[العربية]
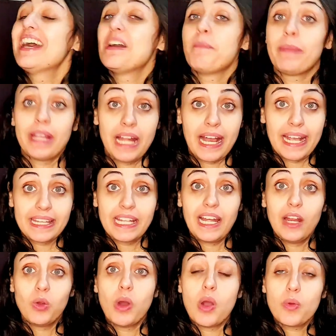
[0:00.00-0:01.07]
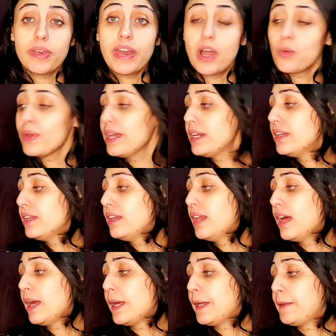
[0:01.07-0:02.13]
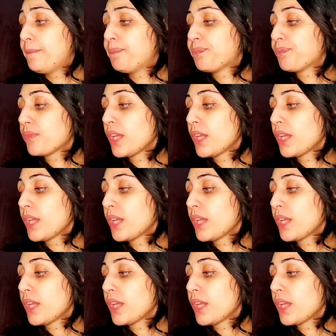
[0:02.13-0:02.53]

من الحاجات الحلوه قوي قوي لل